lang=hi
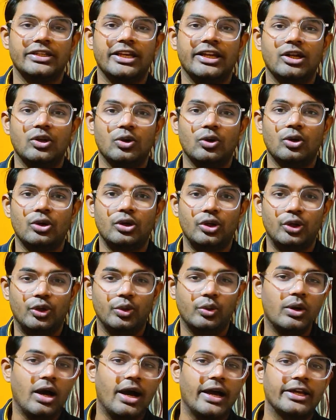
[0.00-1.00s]
ये लो
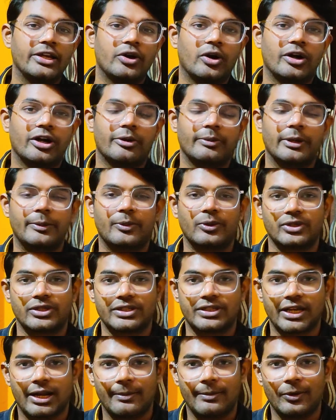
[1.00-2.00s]
टू हाई ऑर्डर में
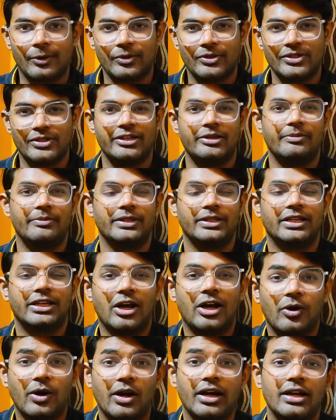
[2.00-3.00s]
प्रोसेसर आप लोगों को स्क्रीन पे दिख
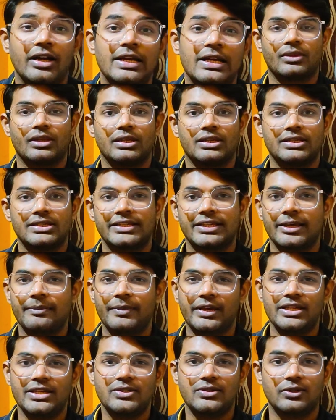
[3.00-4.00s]
रहा होगा
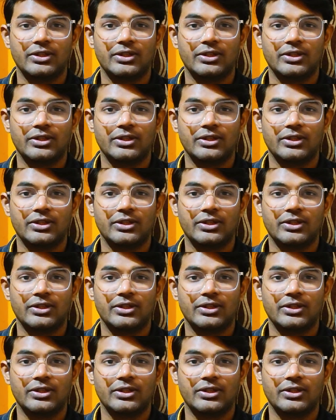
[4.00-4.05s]
सेम केस